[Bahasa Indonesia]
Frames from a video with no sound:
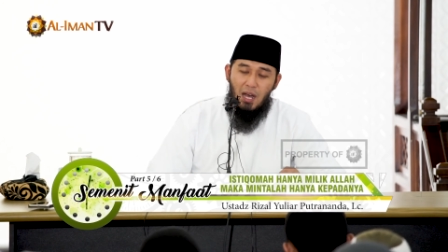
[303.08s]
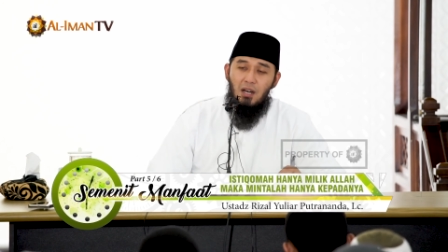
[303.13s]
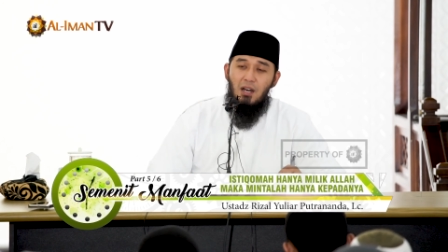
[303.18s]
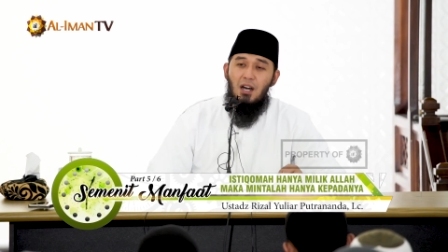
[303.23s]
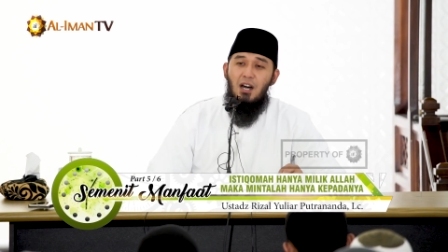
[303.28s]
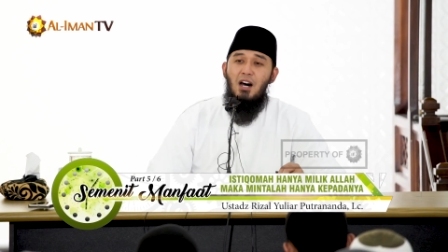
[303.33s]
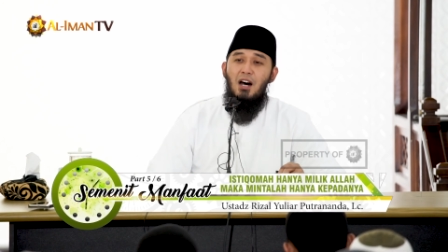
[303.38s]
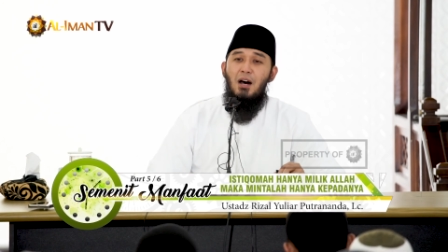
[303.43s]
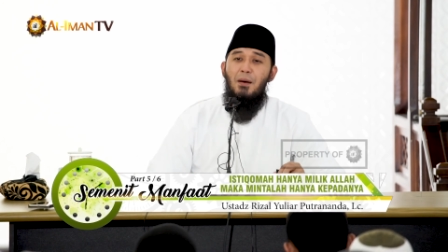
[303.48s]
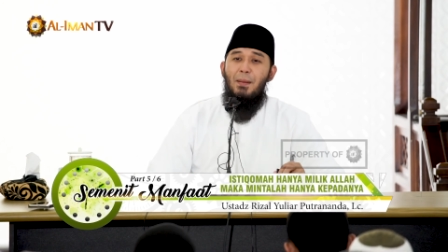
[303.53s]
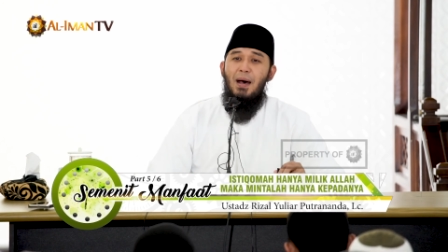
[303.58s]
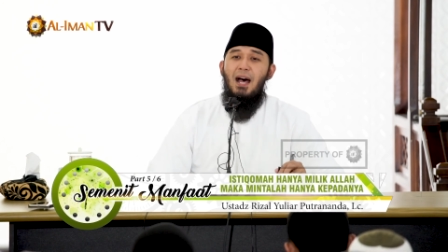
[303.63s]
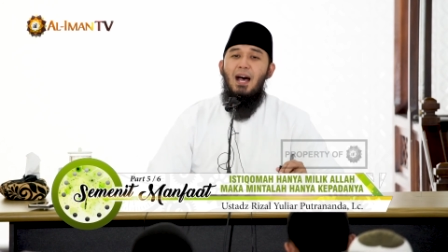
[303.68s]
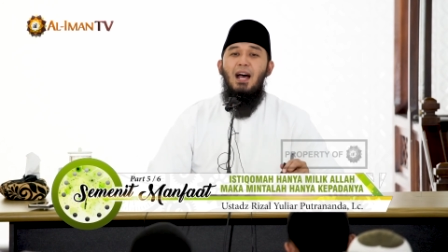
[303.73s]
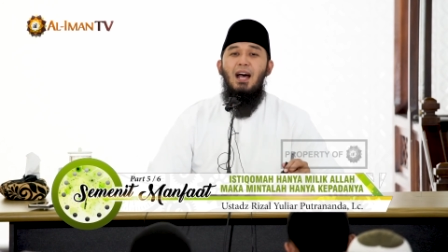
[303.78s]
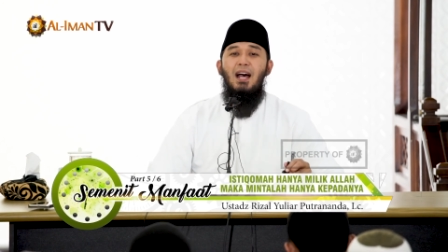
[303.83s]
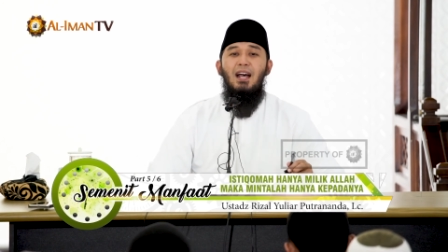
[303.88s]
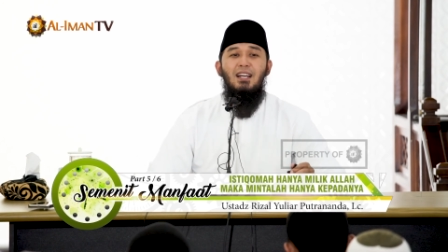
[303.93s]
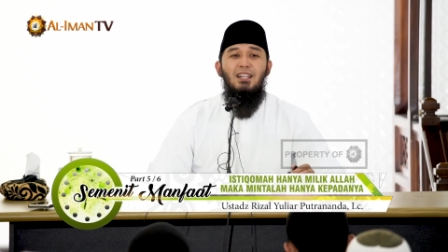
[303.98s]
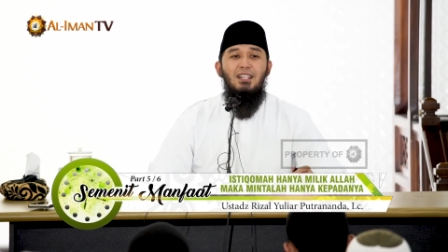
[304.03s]
aqamah
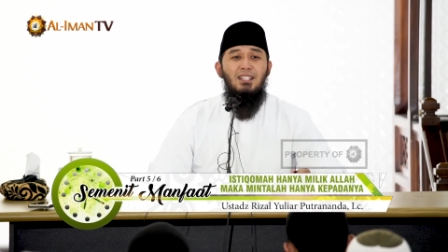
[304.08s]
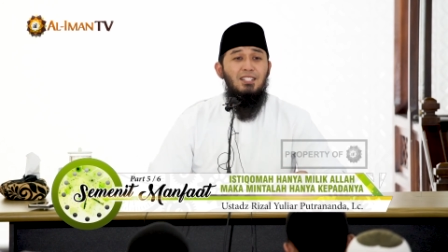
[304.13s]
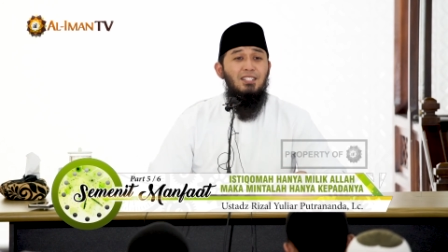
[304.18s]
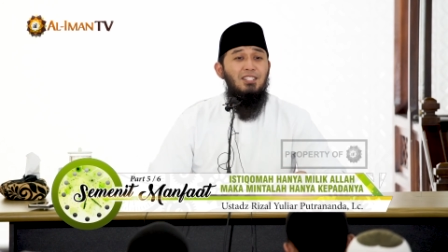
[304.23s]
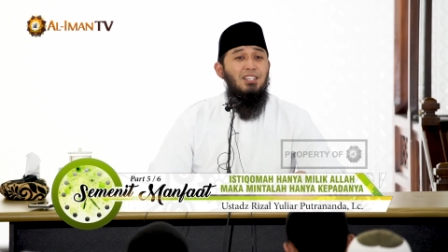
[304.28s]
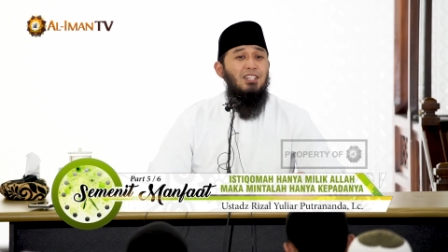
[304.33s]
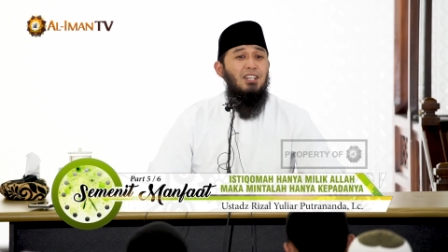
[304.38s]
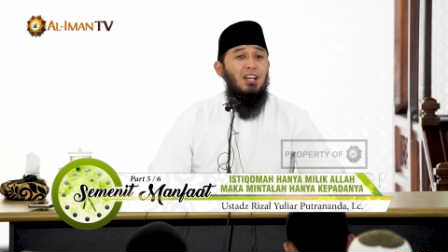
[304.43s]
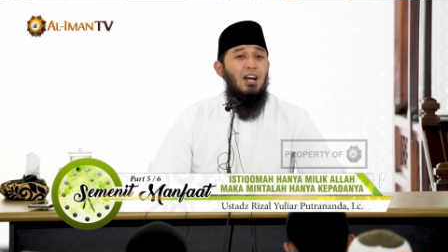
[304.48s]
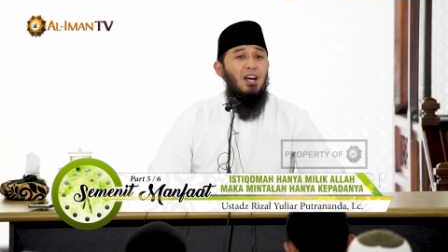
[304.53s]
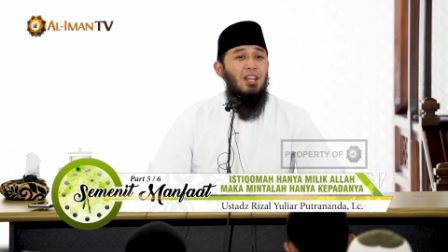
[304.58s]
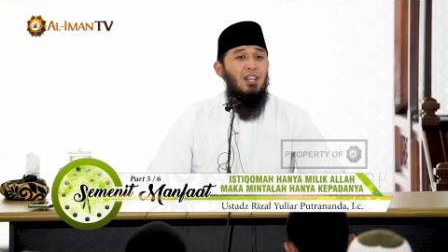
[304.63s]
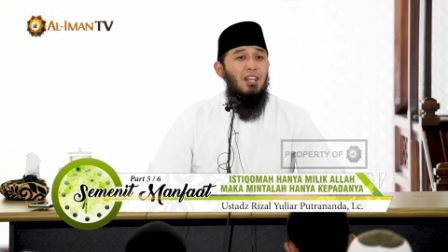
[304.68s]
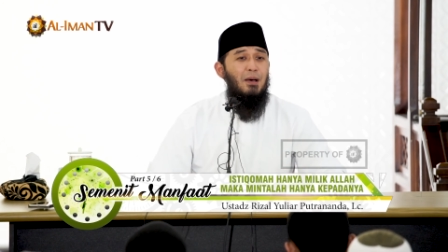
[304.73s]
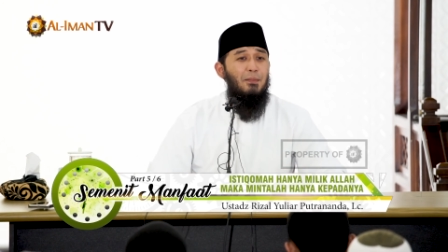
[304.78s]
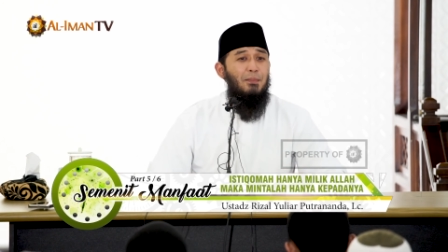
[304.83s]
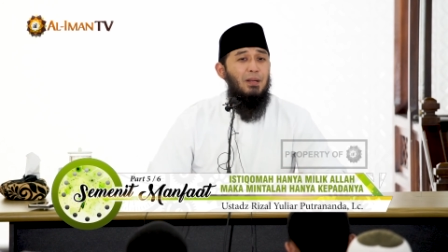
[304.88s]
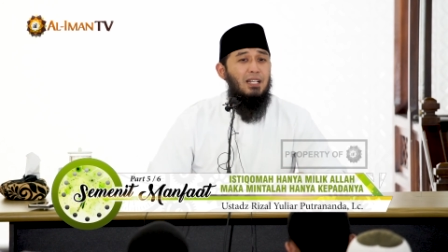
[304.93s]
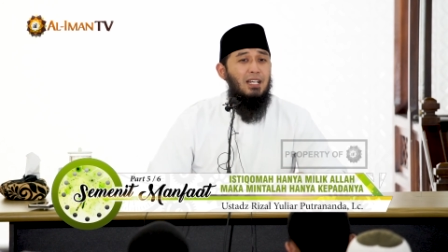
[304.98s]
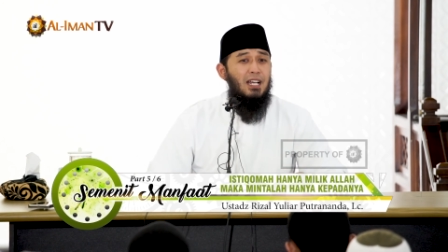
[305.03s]
jika
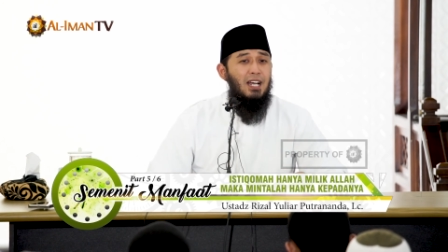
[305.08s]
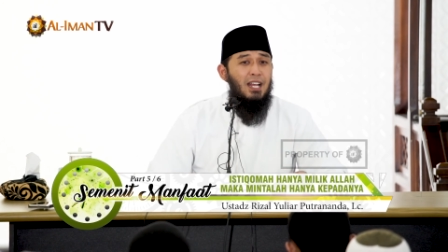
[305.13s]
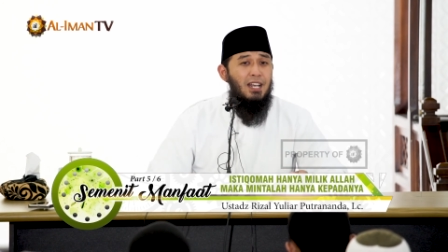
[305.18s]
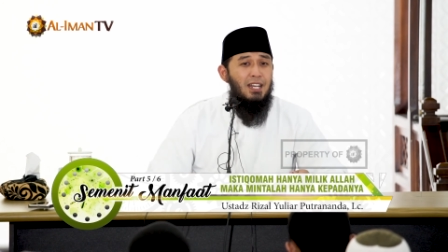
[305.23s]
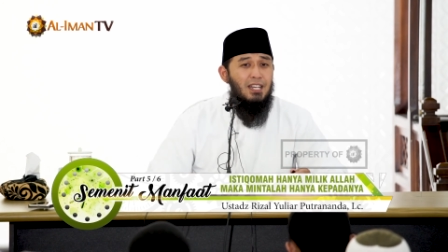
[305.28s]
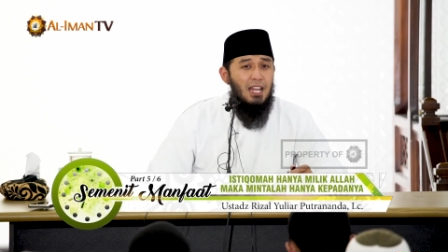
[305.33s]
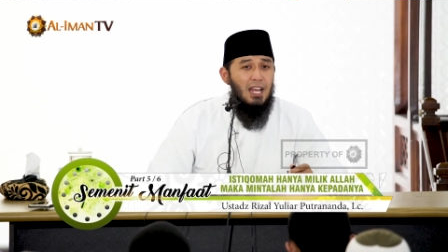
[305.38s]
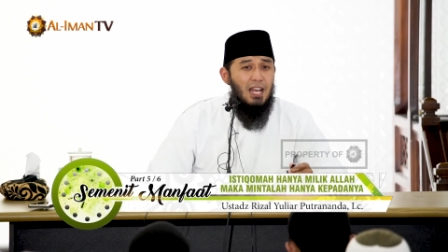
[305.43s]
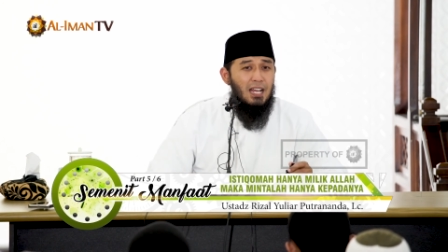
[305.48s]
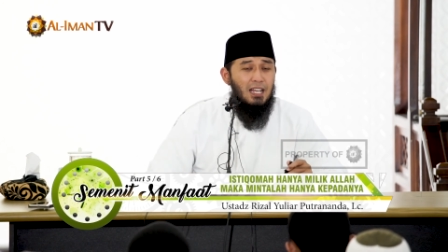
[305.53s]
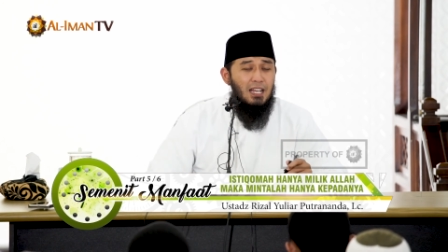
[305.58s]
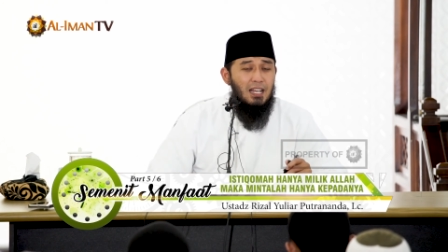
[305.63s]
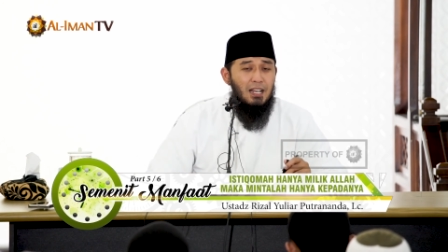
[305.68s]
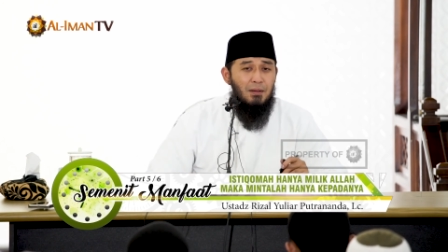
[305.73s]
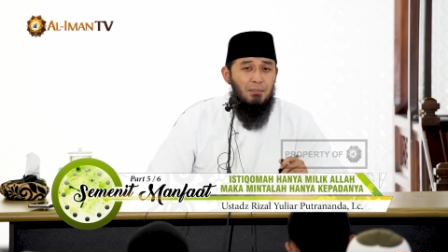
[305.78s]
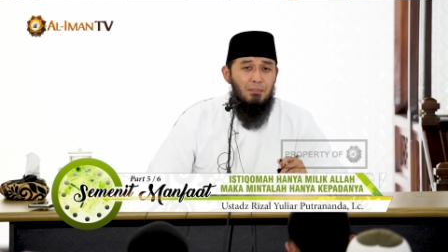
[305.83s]
Allah berkehendak